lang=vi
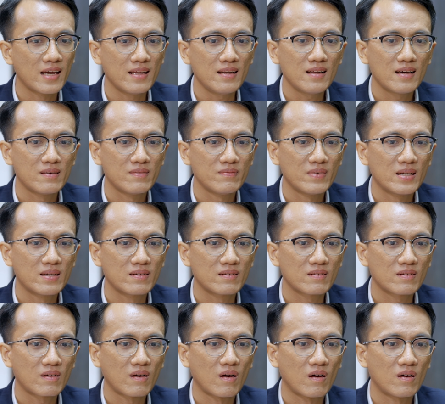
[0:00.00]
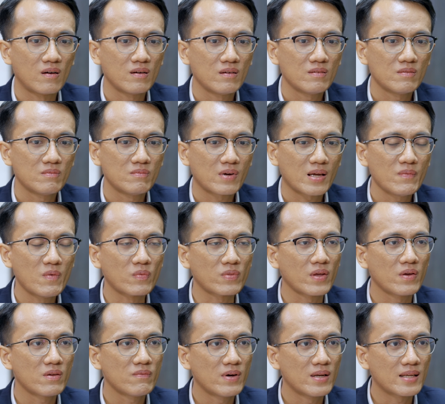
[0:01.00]
thể là mình có cái mục
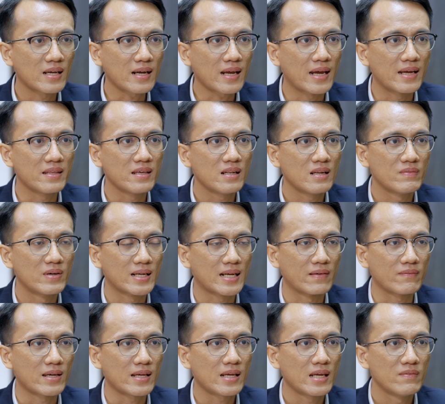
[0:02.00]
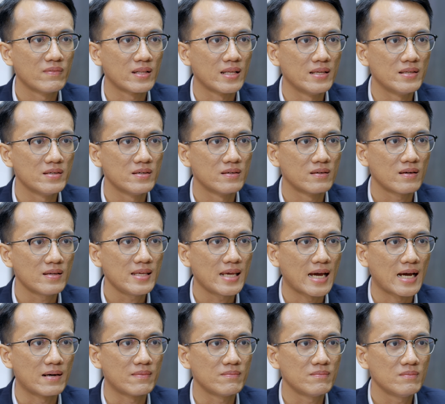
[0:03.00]
tiêu cho mình chẳng hạn như là mình cảm thấy khi mà thị trường nó
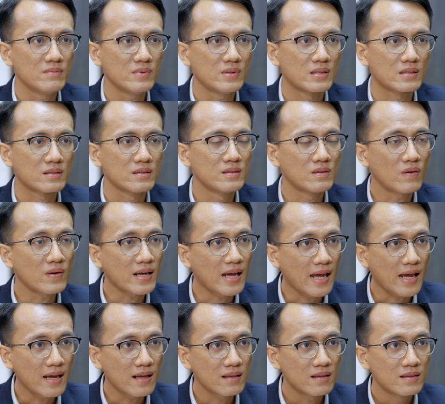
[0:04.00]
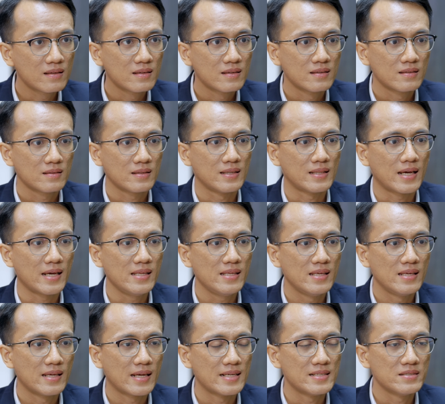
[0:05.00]
giảm à, tương đối khá thì thay
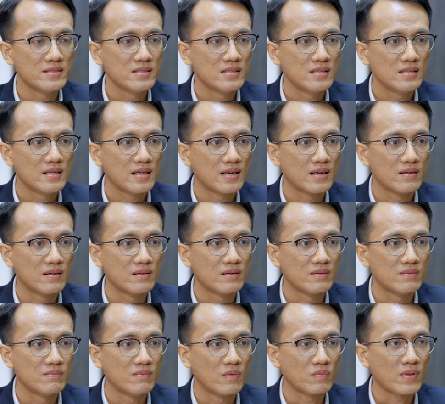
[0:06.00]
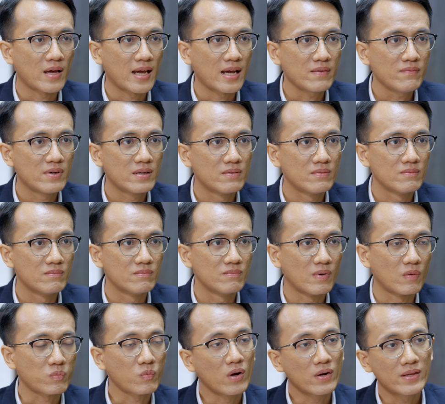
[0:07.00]
vì ngày xưa là một tháng mình
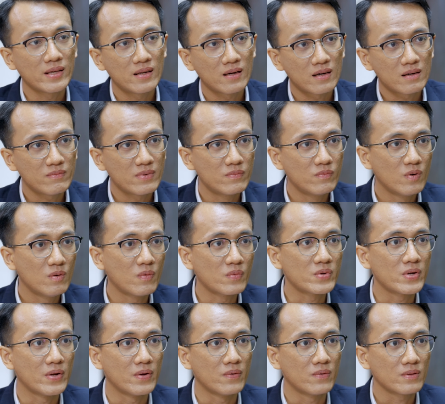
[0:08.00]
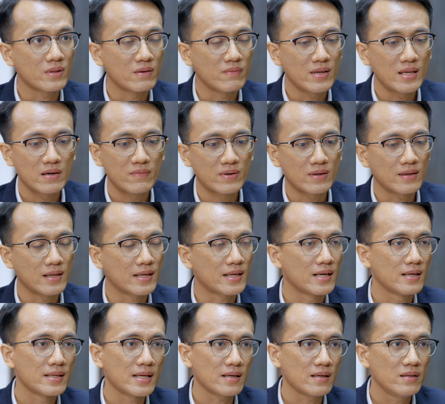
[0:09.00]
một tuần gì đó mình mua một triệu thì bây giờ mình có thể
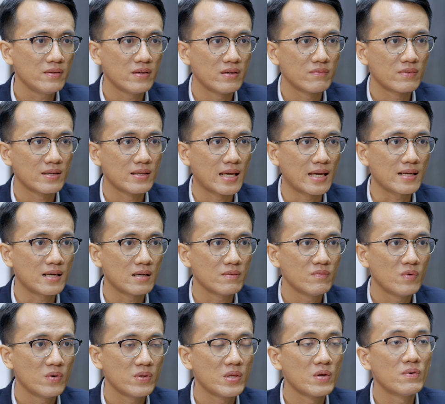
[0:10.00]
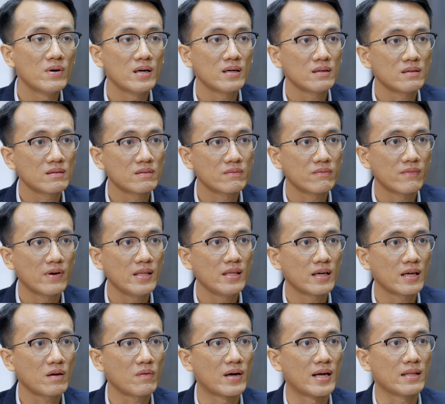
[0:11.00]
cân nhắc đến chuyện mà giải ngân mua nhiều hơn với
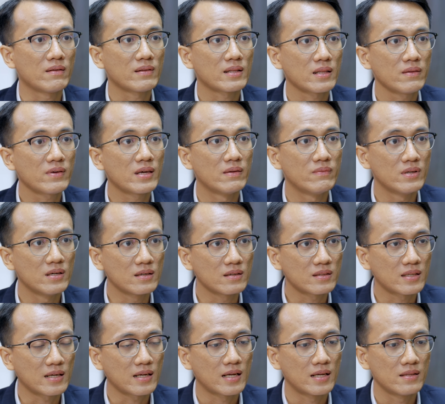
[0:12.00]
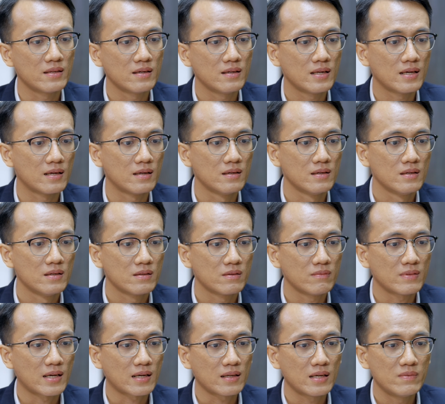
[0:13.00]
những cái khoản chúng ta tiết kiệm được chẳng hạn như là
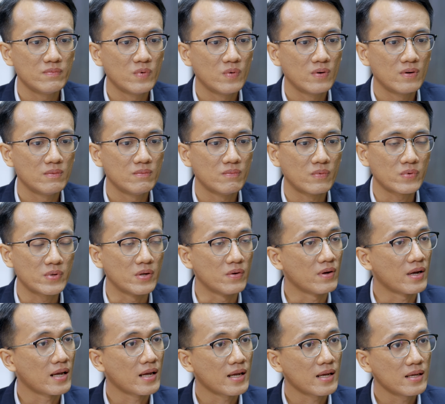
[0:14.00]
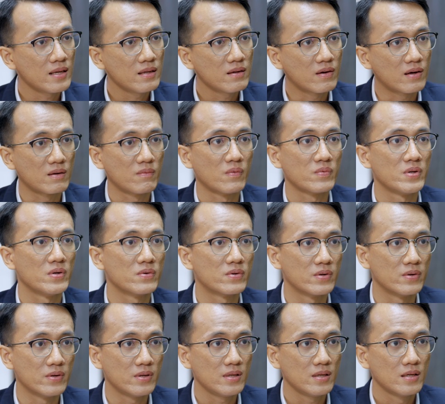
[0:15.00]
chúng ta có thể mua một triệu hai một triệu
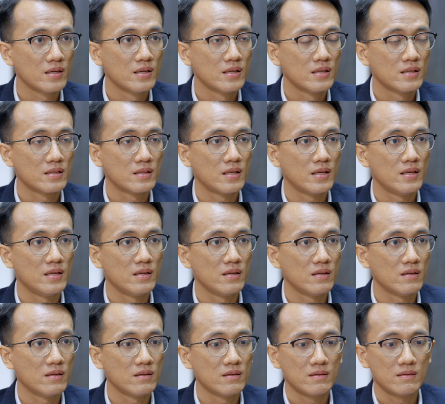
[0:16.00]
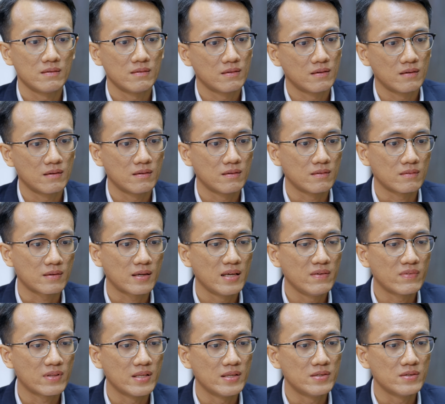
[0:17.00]
rưỡi thì uh,
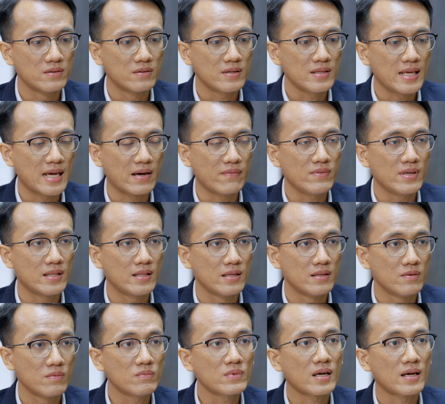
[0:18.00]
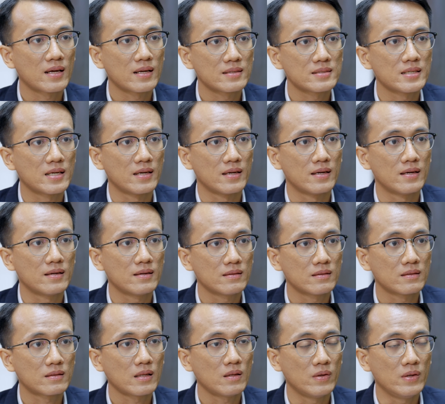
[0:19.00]
khi mà thị trường nó giảm vậy thì chúng ta sẽ
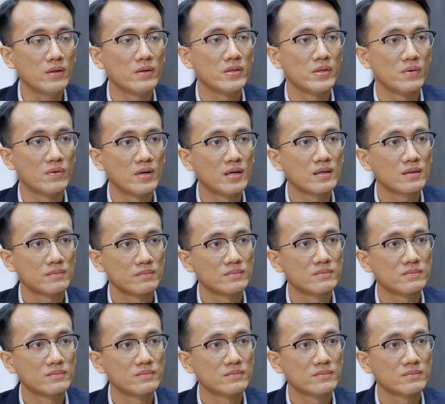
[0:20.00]
tích lũy được nhiều hơn